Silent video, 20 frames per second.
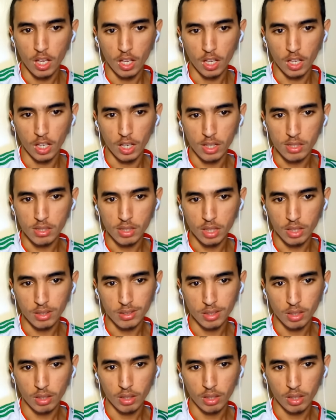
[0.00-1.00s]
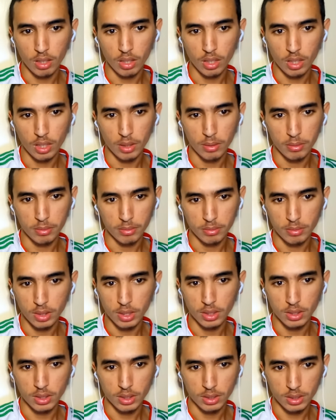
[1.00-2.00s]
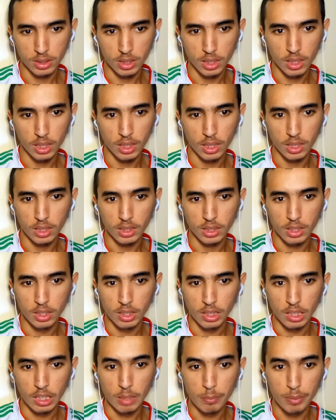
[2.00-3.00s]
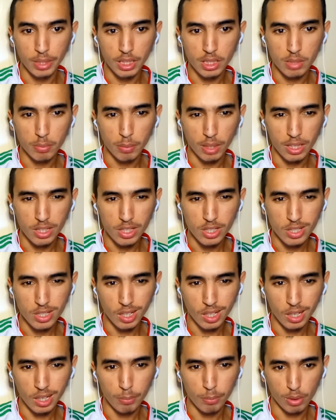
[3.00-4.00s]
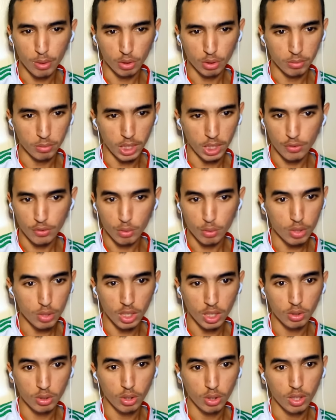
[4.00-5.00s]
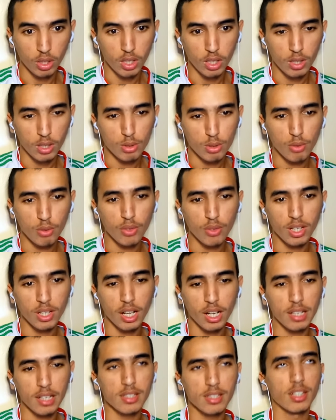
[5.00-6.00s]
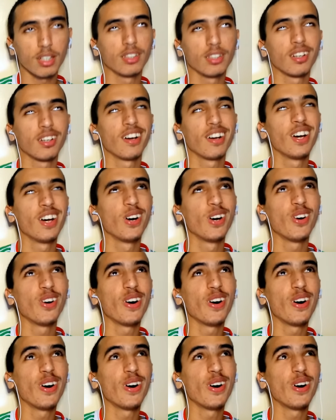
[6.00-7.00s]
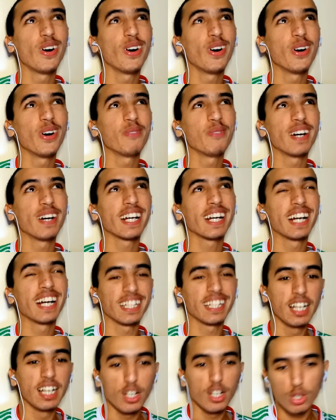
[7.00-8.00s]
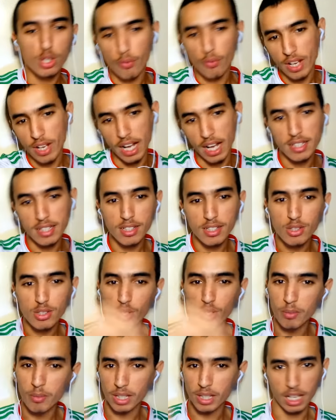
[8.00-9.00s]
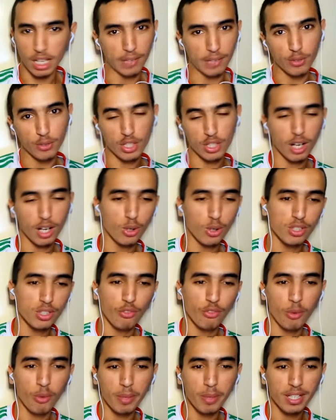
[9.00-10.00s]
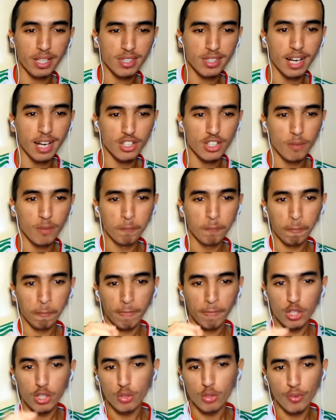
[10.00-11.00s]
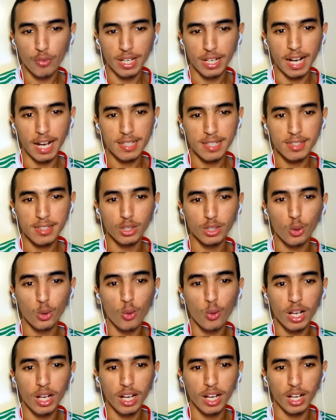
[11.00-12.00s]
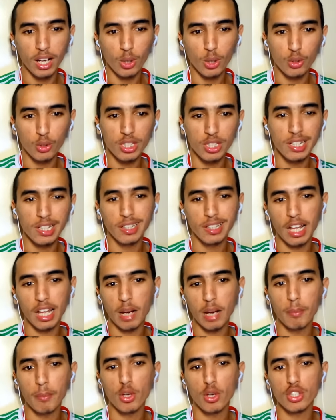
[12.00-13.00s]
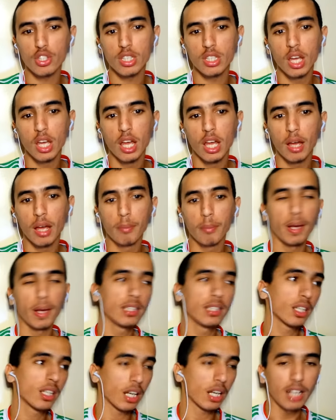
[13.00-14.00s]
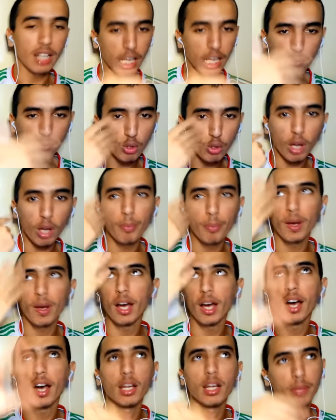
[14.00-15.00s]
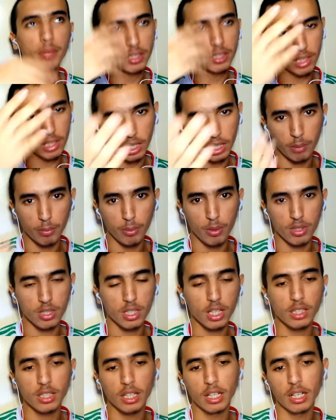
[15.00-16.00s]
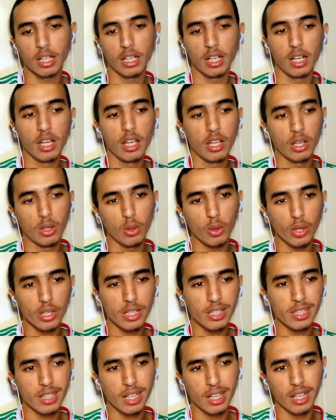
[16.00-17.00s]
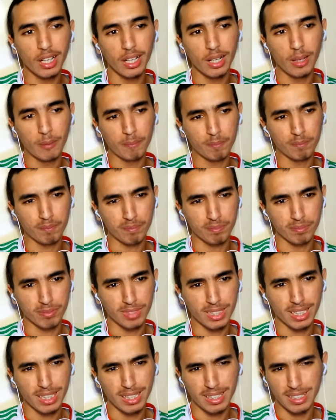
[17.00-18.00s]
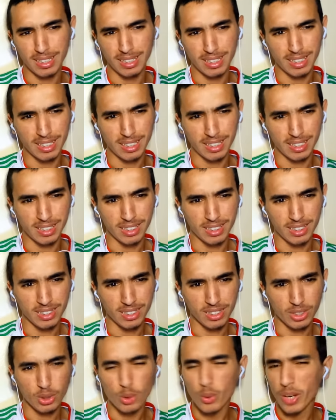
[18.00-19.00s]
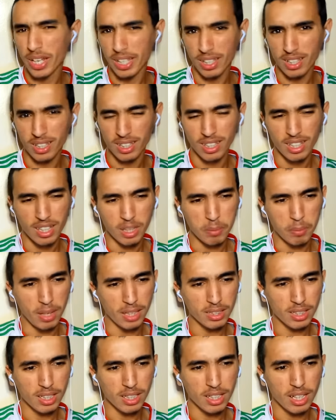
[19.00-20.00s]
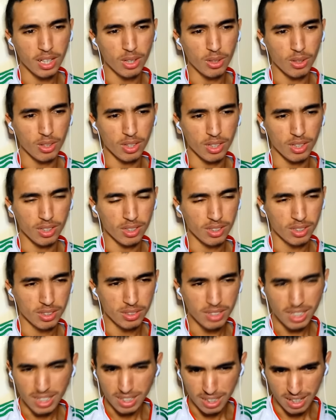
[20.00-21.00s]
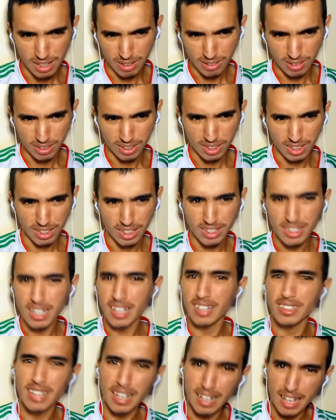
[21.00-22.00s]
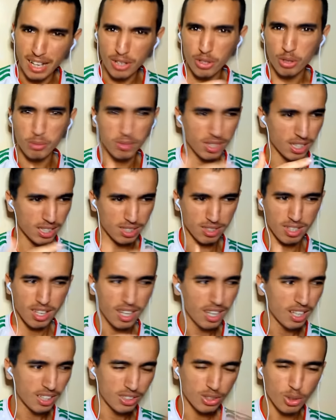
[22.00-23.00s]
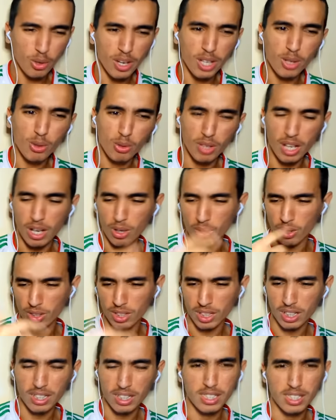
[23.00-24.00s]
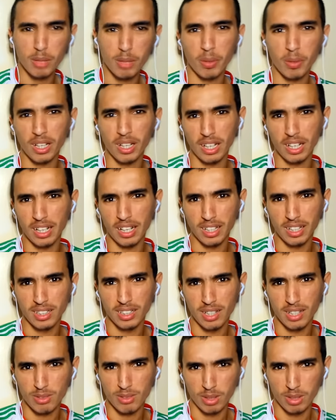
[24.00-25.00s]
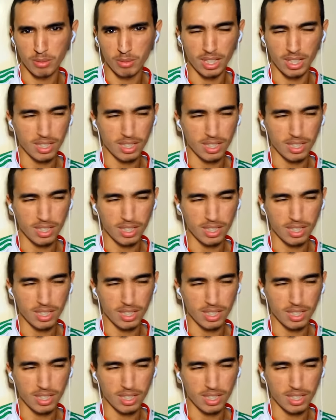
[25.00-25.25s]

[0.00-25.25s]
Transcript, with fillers: التايتل آه، آه، ما دي زاد البيت باي جي كابروت ما عرفتهمش هادو سفيان ازيد او ماي جاد سفيان ازيد شكون اللي ما كيعرفوش اخوتي في الميكساج سفيان ازيد هو اخوتي اللي دار البوز بهذيك انا عرفته قبل ما يدير هذا البوز ديك ديال اغنيه ديال آه، دريك مع داك الاخر داك الاخر كي دار دا لها روميكس دريك والاخر داك اللي تيبغي العريضات ولا ما